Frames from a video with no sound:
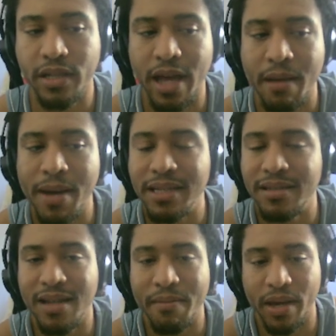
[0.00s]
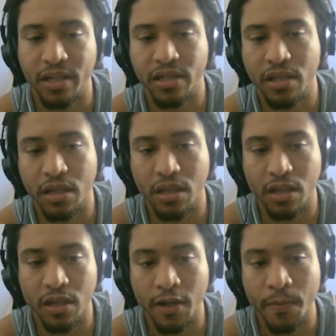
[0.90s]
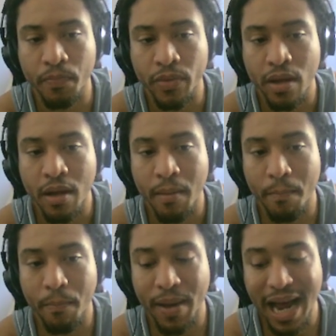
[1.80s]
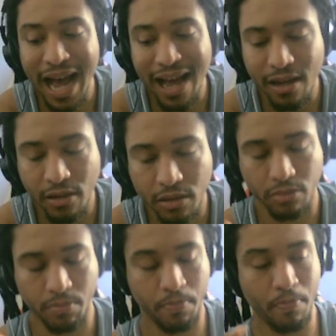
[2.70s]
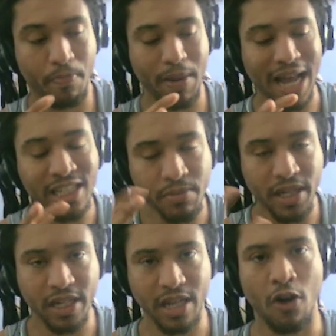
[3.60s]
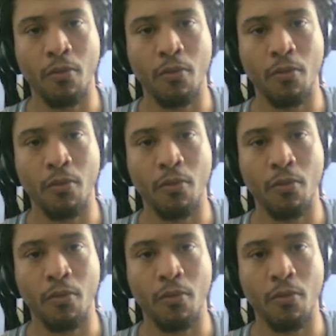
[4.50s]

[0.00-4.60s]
é basicamente que para para administrar um